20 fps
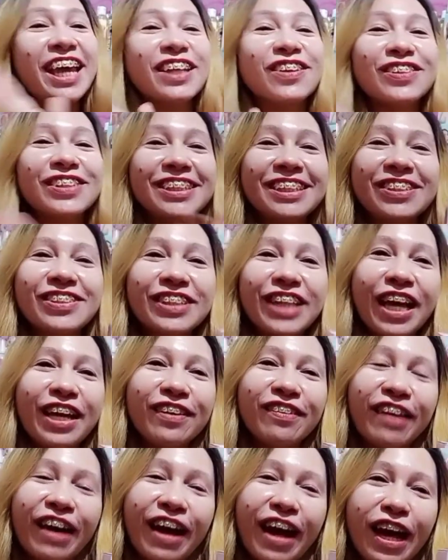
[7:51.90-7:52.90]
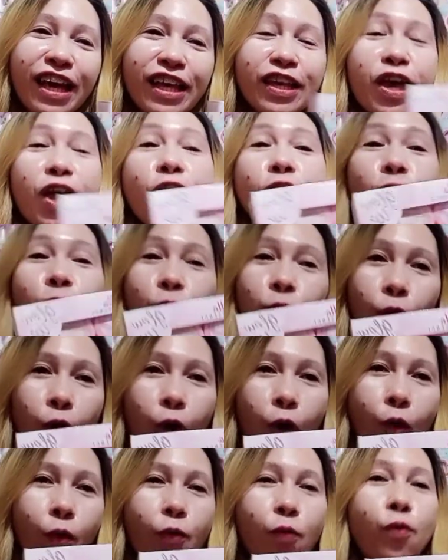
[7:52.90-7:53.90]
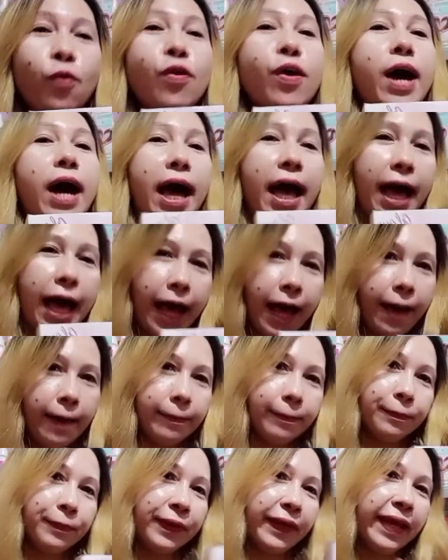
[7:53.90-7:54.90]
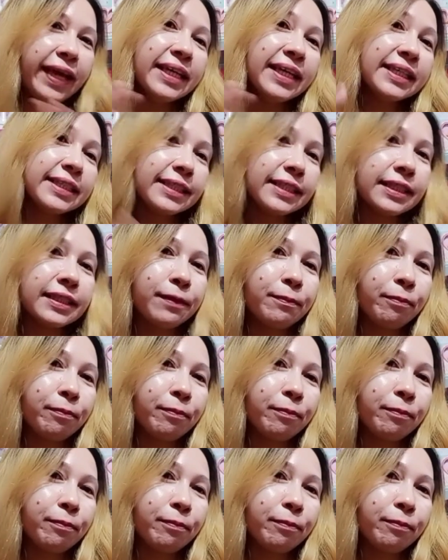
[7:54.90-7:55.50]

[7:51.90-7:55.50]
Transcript: ito dito tayo kay glow up. Yes.